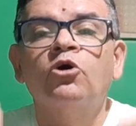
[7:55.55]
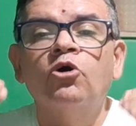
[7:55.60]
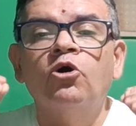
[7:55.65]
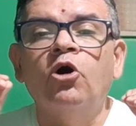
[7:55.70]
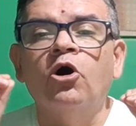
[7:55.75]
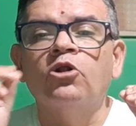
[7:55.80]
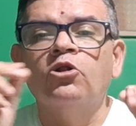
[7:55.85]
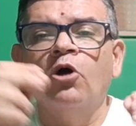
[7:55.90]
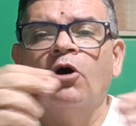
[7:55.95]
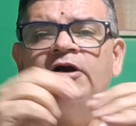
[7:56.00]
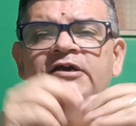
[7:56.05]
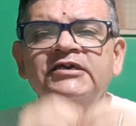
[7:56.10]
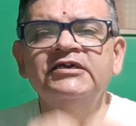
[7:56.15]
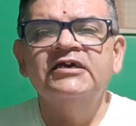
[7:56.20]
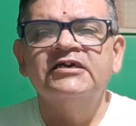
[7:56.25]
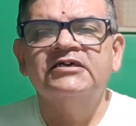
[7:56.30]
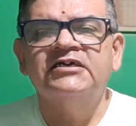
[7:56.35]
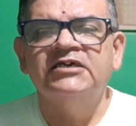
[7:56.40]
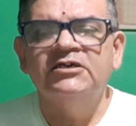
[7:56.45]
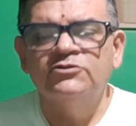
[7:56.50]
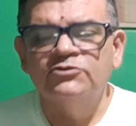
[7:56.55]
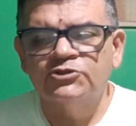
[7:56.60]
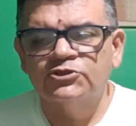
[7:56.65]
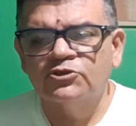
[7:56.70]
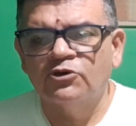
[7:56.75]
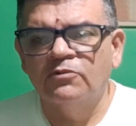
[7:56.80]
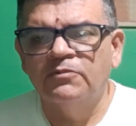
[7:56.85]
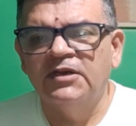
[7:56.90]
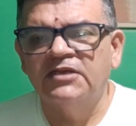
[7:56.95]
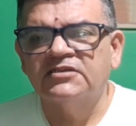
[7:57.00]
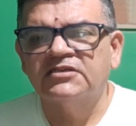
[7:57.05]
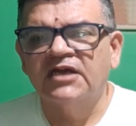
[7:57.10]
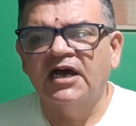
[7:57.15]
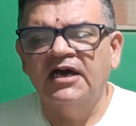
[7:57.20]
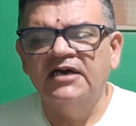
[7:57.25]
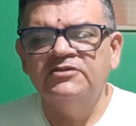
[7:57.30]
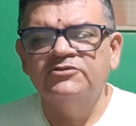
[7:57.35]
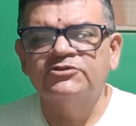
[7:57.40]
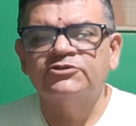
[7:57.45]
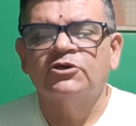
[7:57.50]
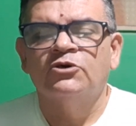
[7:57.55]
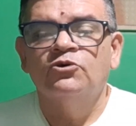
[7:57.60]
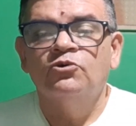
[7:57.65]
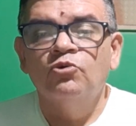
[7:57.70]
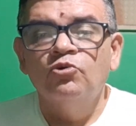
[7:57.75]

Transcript: Coloque aqui nos comentários